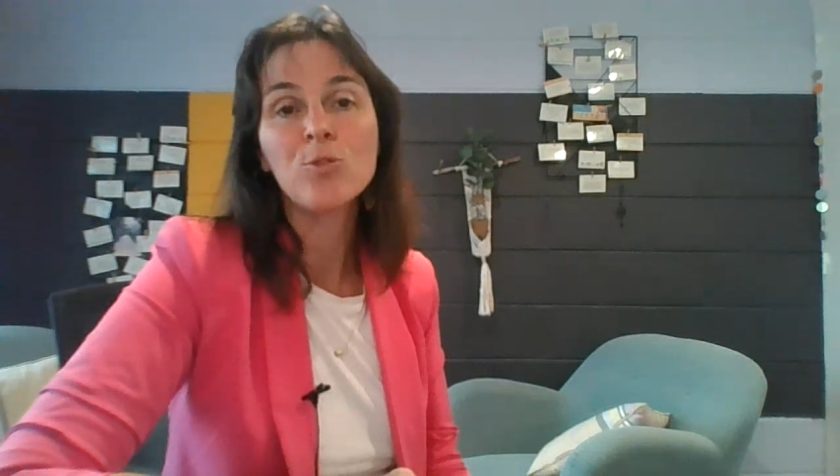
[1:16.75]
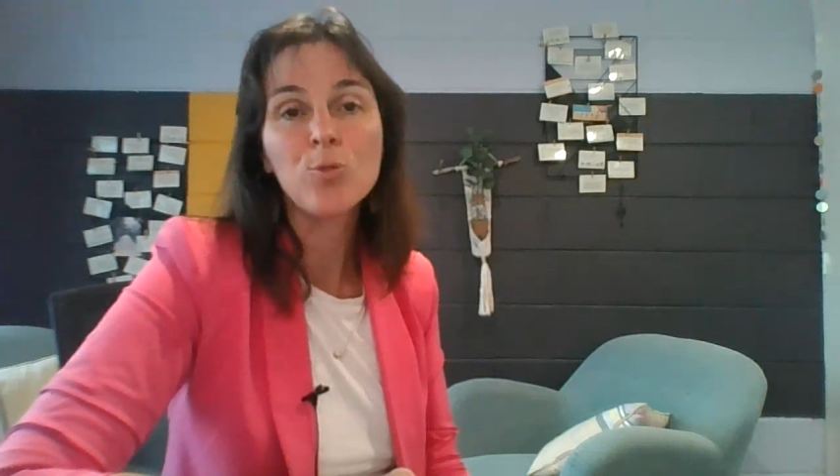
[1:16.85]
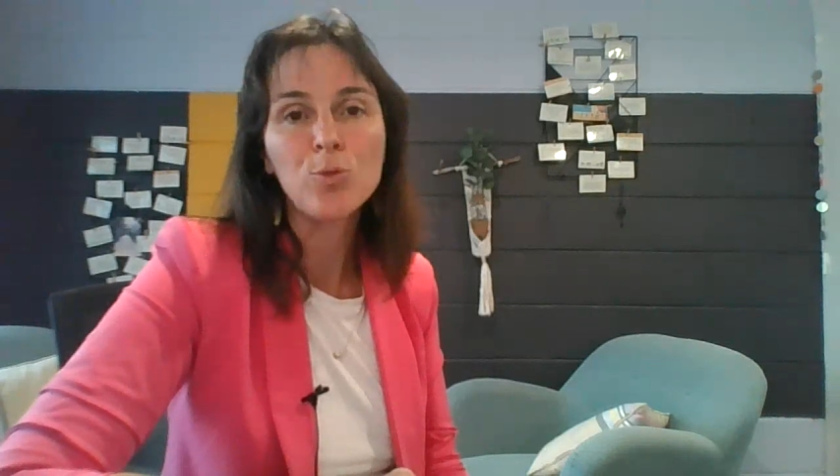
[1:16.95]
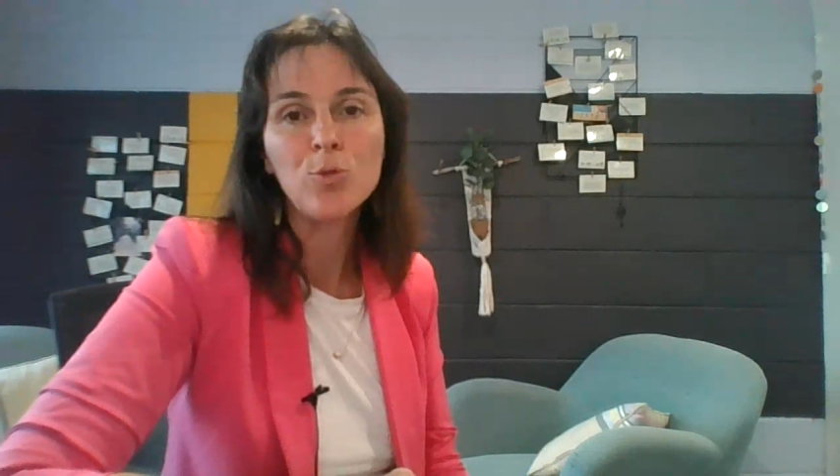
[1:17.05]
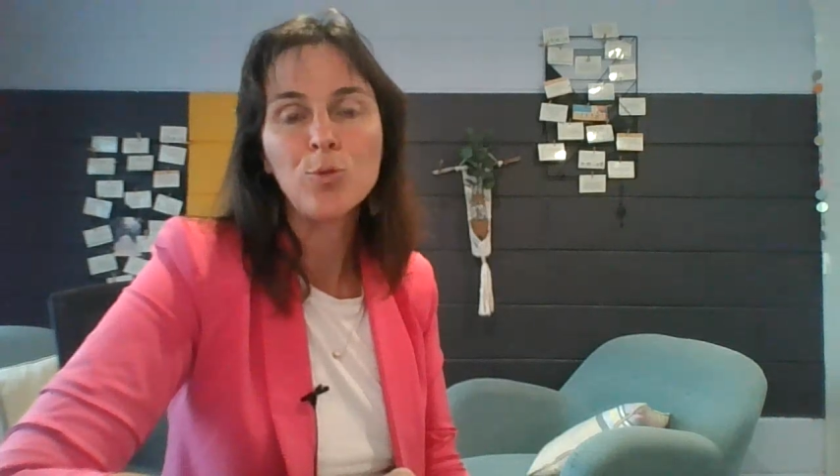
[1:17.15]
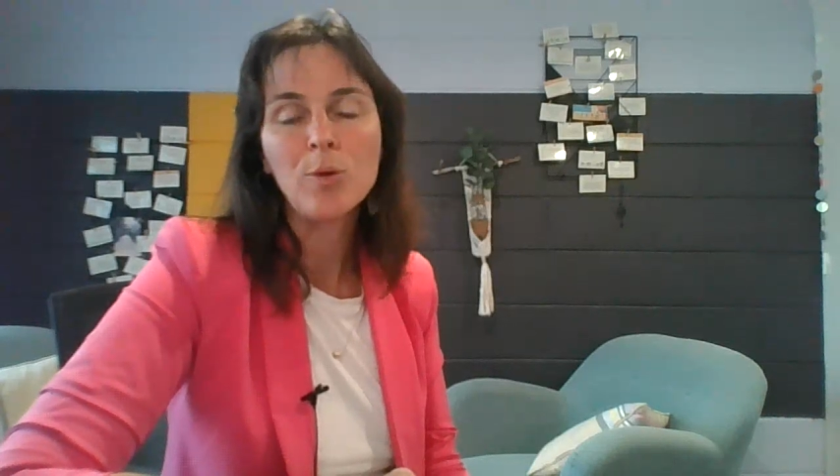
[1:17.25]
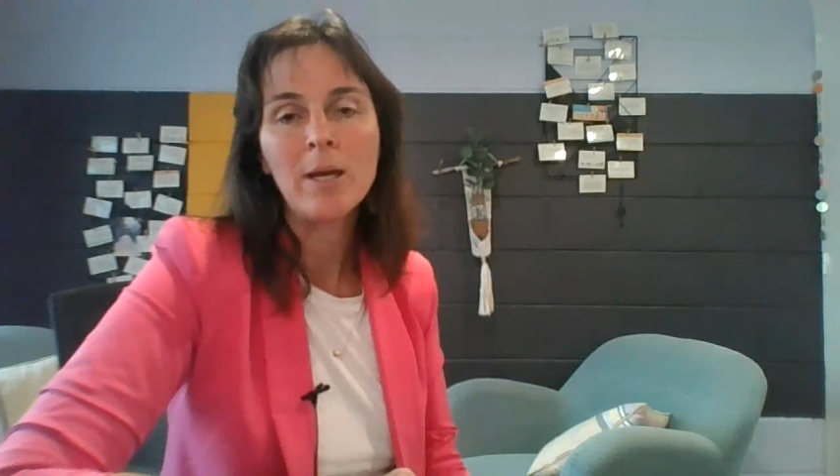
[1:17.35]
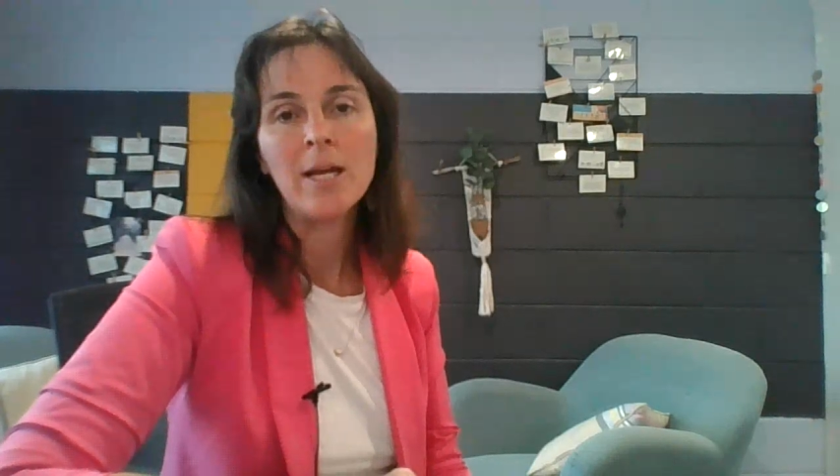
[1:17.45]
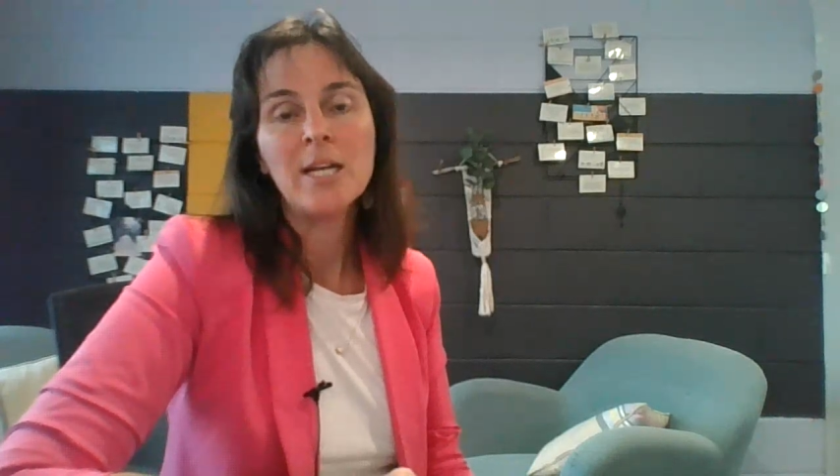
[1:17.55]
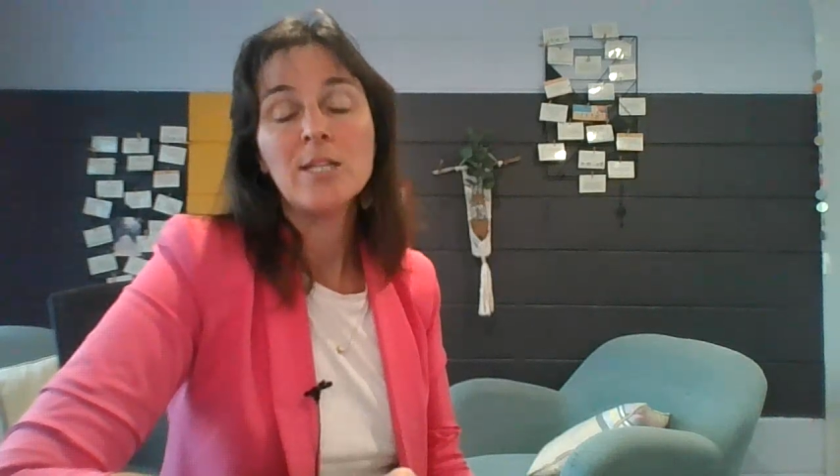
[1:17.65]
soutenu,
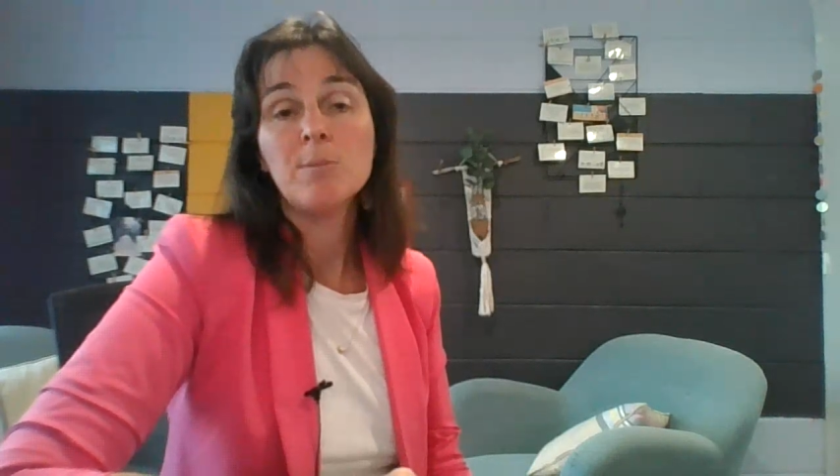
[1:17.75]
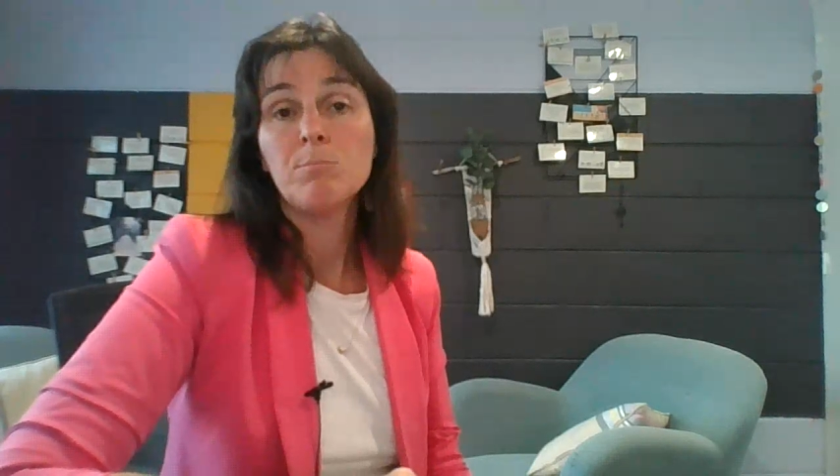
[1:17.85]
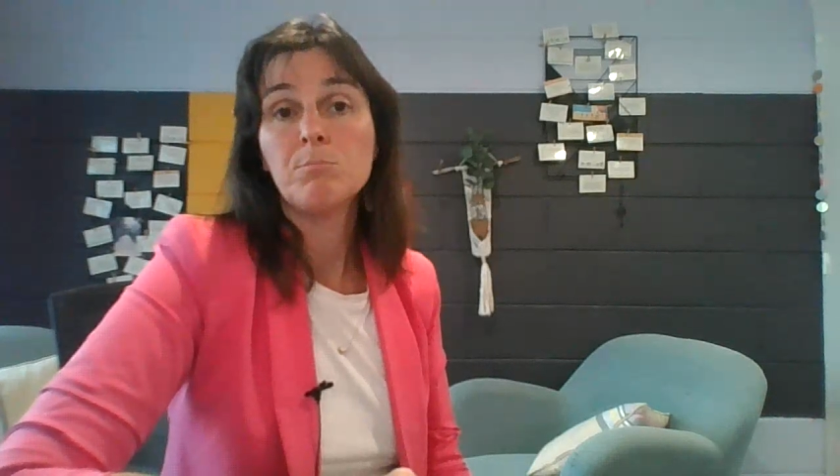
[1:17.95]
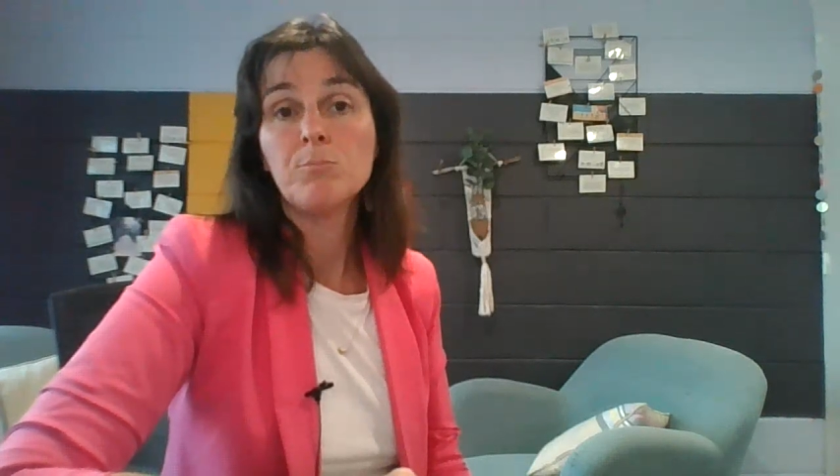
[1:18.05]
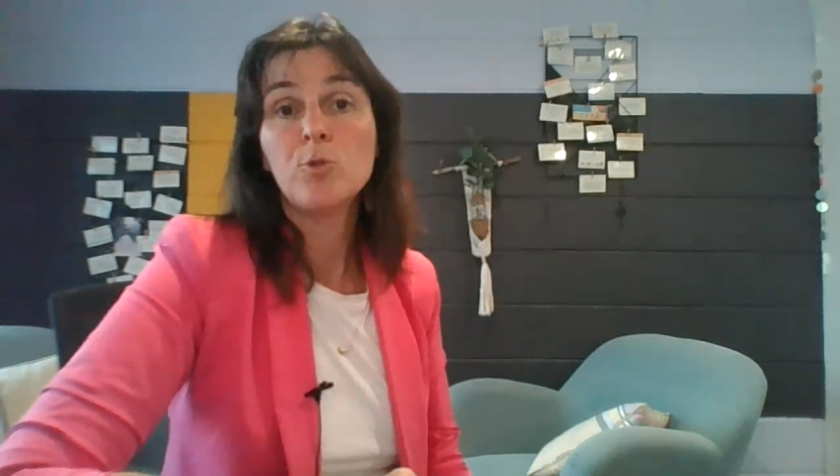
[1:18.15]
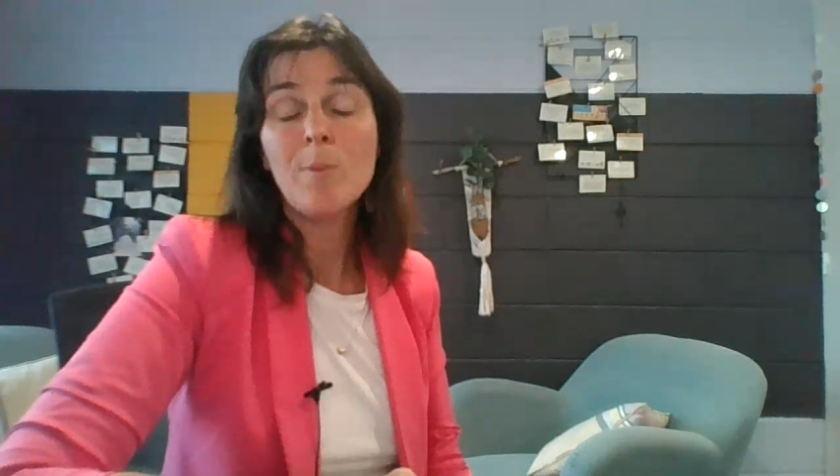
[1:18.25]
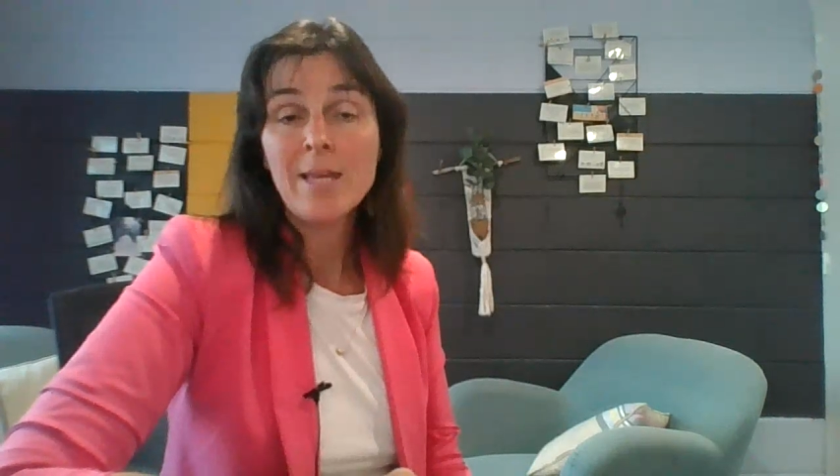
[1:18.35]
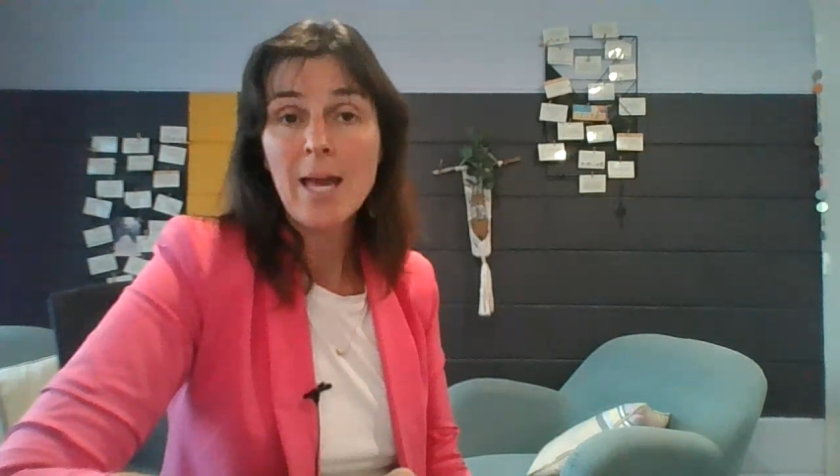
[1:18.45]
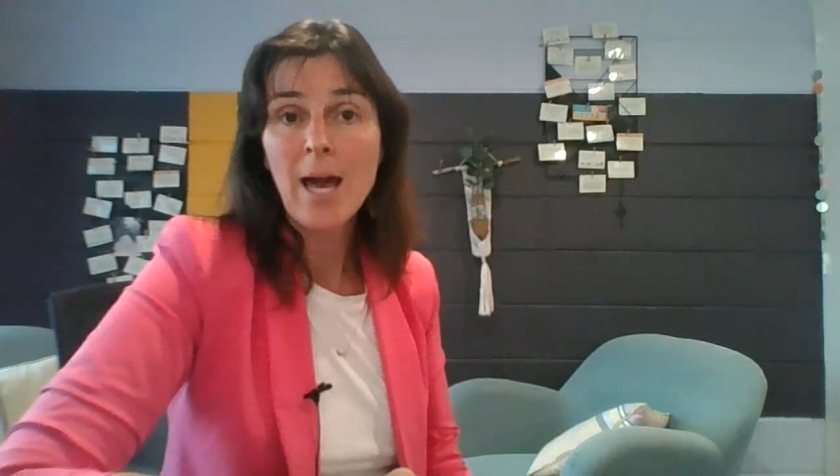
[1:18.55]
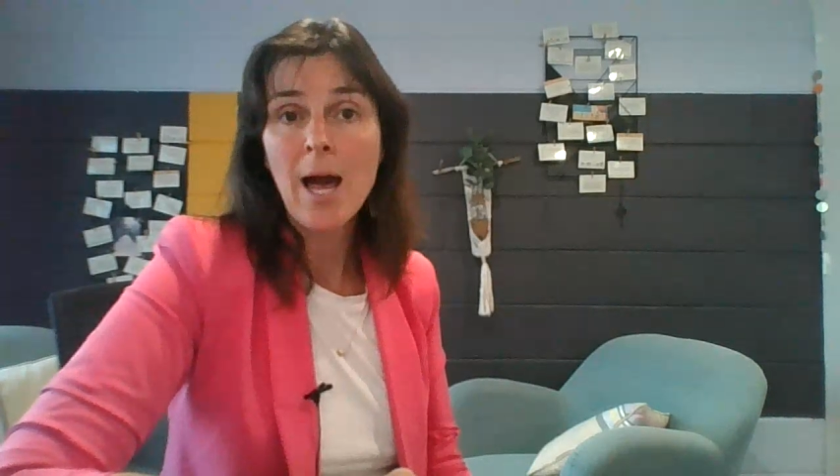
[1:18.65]
de
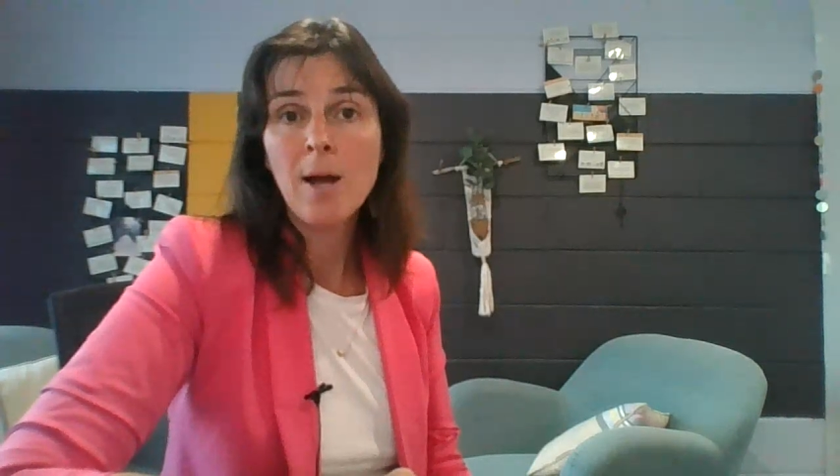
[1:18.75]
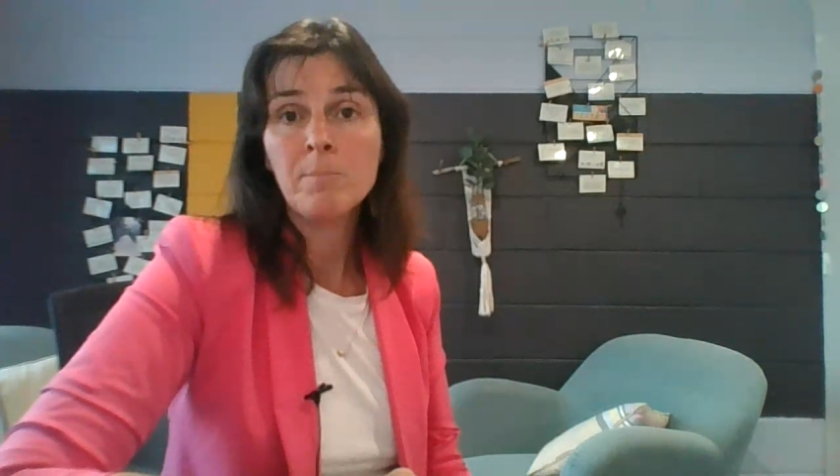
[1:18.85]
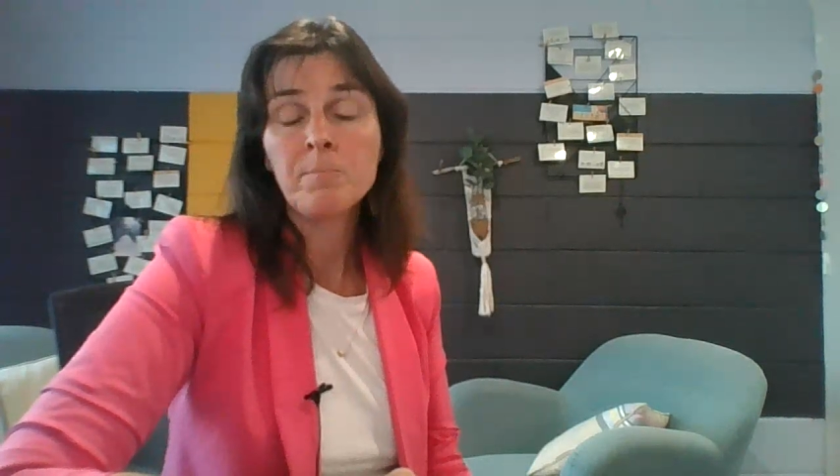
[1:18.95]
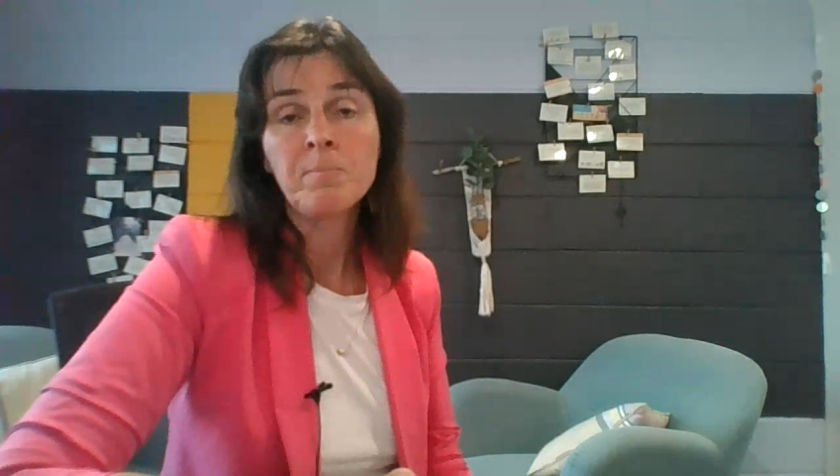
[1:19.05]
manière à